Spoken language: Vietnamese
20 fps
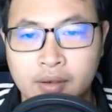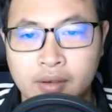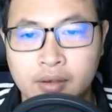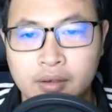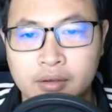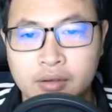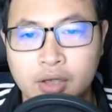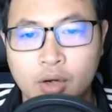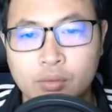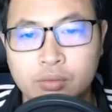
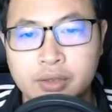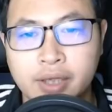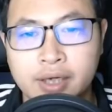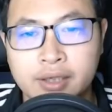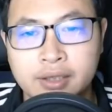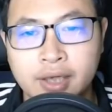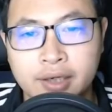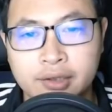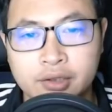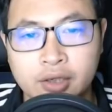Thông
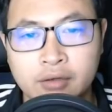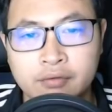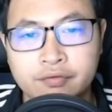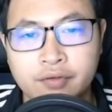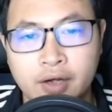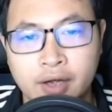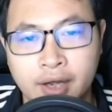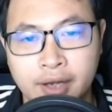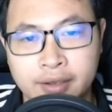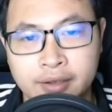Thiên thần tướng
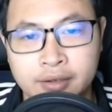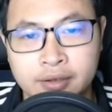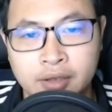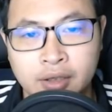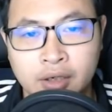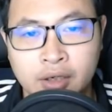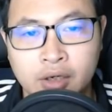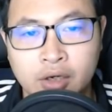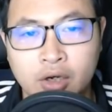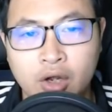Phương Hành
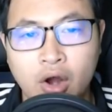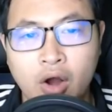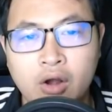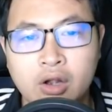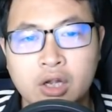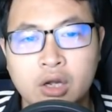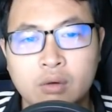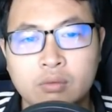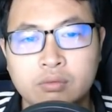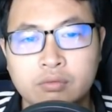
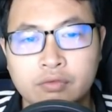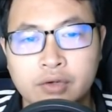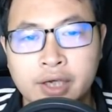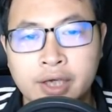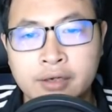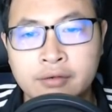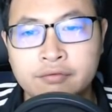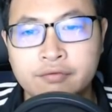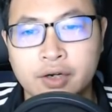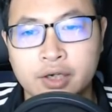có công
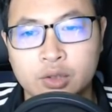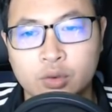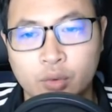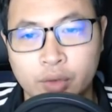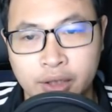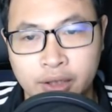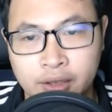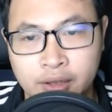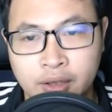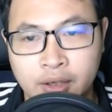hiến vật
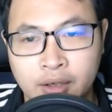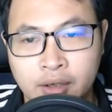quý,